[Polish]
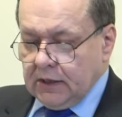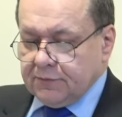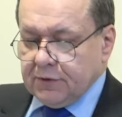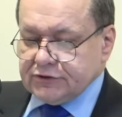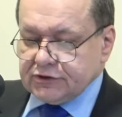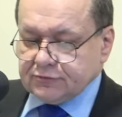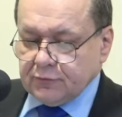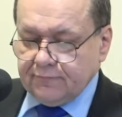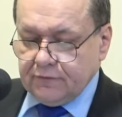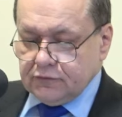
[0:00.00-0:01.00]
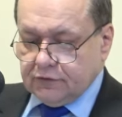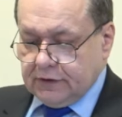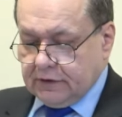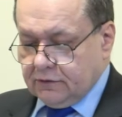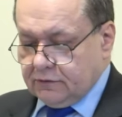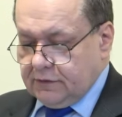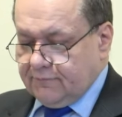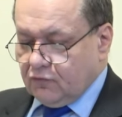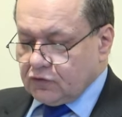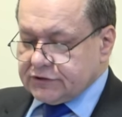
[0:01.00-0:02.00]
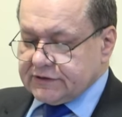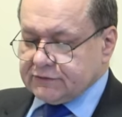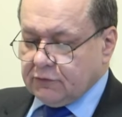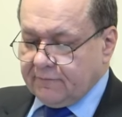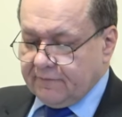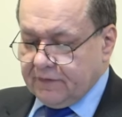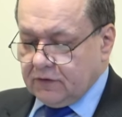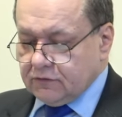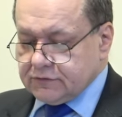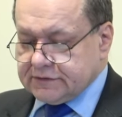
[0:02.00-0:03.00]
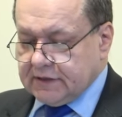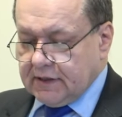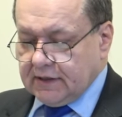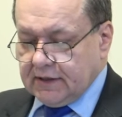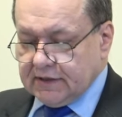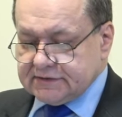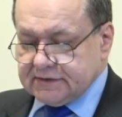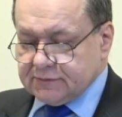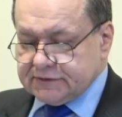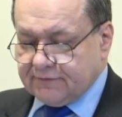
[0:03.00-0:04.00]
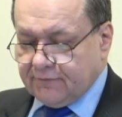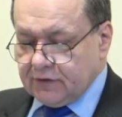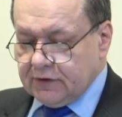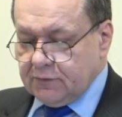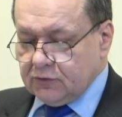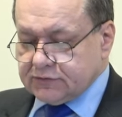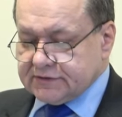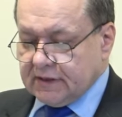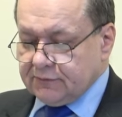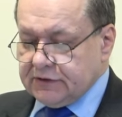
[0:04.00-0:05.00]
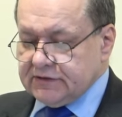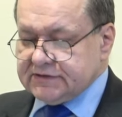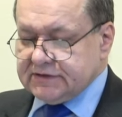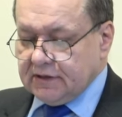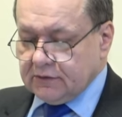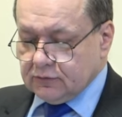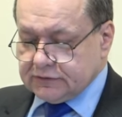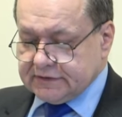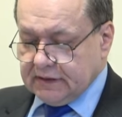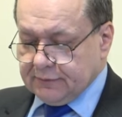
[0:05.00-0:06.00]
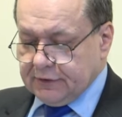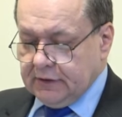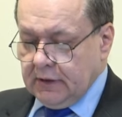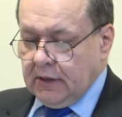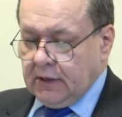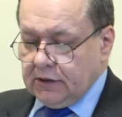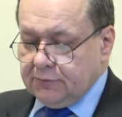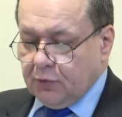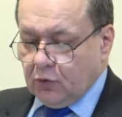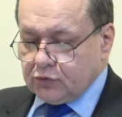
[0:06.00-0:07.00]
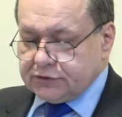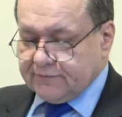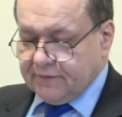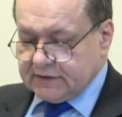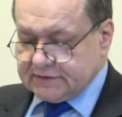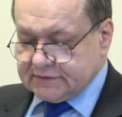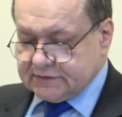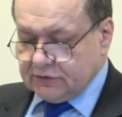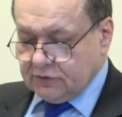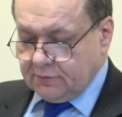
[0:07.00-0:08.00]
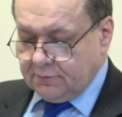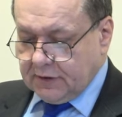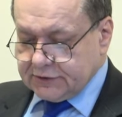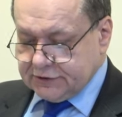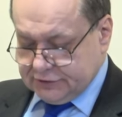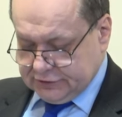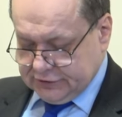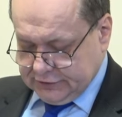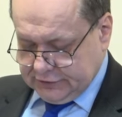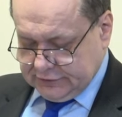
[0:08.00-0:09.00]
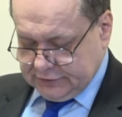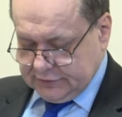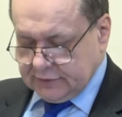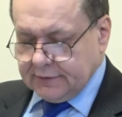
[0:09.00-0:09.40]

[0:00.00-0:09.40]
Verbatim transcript: I będziesz mówił do niego i włożysz słowa w jego usta, a ja jestem z twoimi ustami i z jego ustami i pouczę was, co macie czynić.